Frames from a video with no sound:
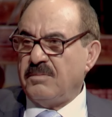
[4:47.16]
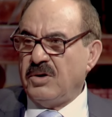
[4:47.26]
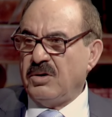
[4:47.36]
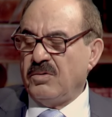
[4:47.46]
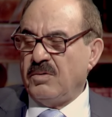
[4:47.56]

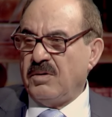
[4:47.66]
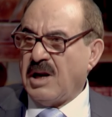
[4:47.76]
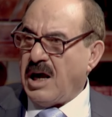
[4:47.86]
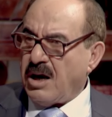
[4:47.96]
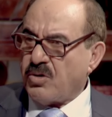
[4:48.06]
منو؟
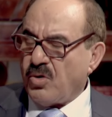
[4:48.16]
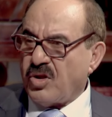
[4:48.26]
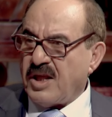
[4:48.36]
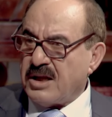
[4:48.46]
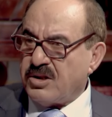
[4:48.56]
لا
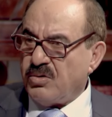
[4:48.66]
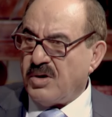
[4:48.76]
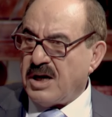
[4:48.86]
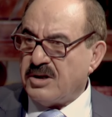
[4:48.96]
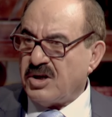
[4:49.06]
قضاة
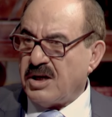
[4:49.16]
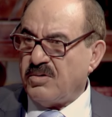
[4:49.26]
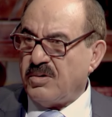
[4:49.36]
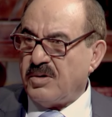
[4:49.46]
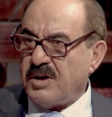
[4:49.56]
هواي
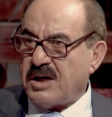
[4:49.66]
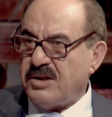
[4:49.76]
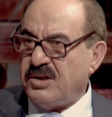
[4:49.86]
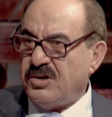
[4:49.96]
كانوا رايدين